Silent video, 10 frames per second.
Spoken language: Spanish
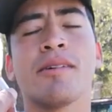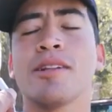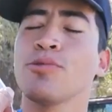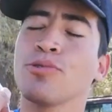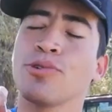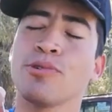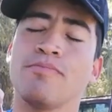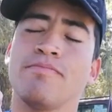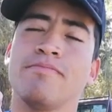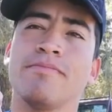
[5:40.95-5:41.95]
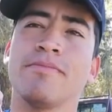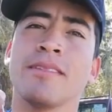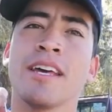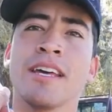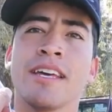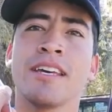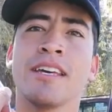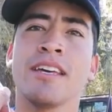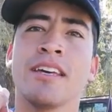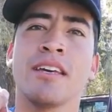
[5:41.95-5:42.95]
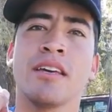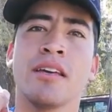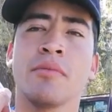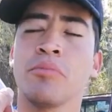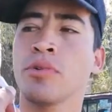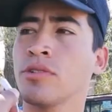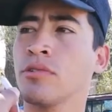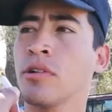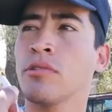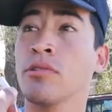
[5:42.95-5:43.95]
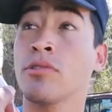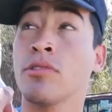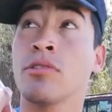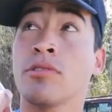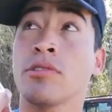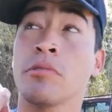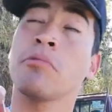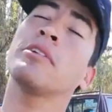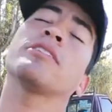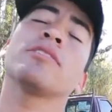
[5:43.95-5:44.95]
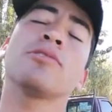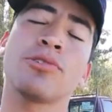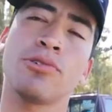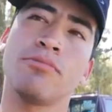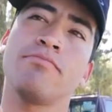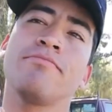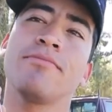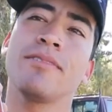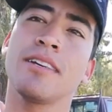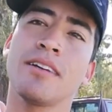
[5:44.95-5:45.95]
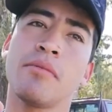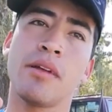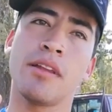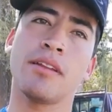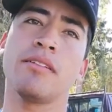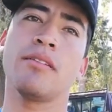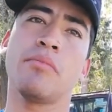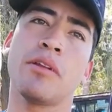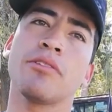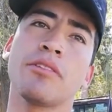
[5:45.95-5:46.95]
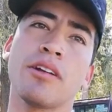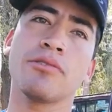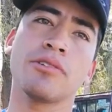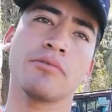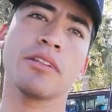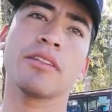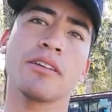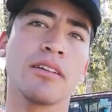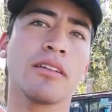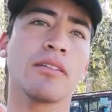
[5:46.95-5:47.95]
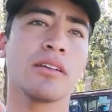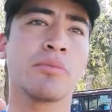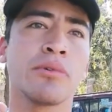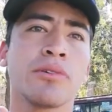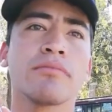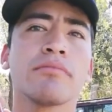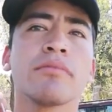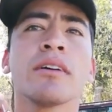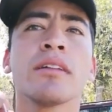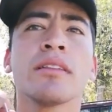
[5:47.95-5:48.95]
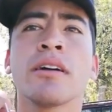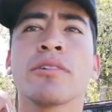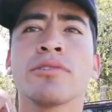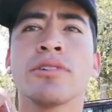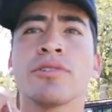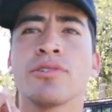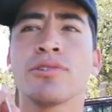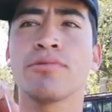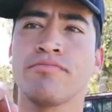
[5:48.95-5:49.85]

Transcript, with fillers: El chucho. Y pues yo ando con 50-18. En el plato traigo 50 en el explore traigo 18.